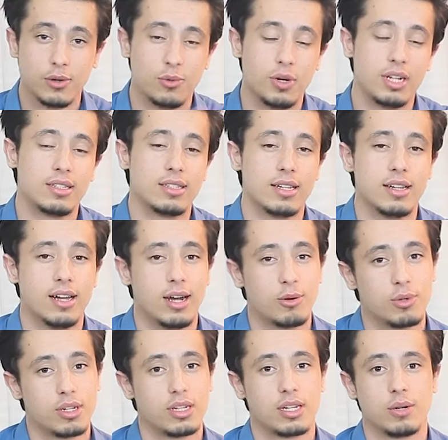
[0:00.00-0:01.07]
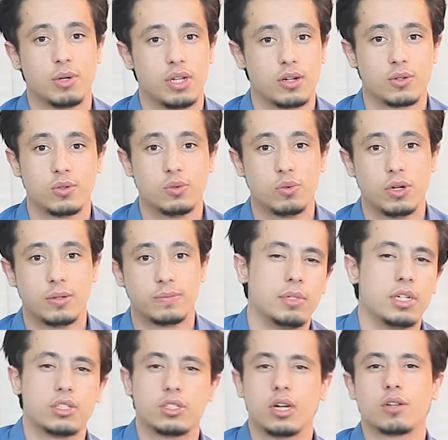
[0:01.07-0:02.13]
وأنت لا حول لك ولا قوة
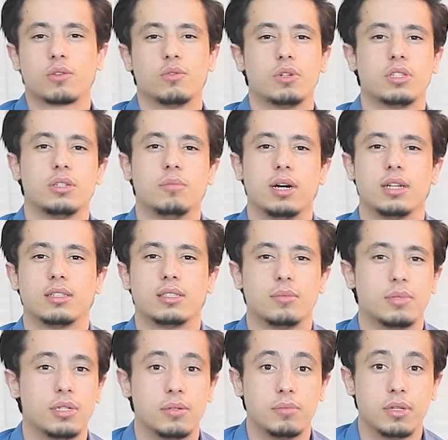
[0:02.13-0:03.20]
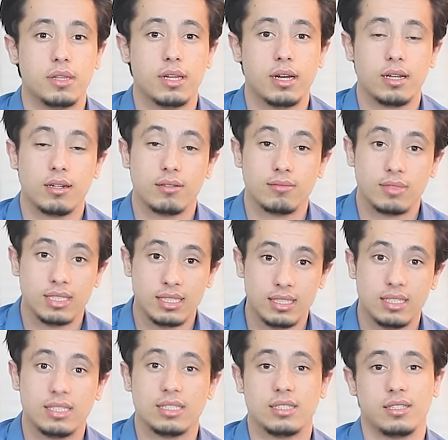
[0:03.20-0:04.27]
من أشكال قوتهم على سبيل المثال
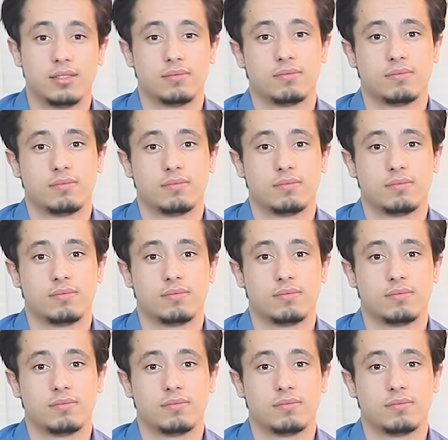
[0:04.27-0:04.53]
ديزني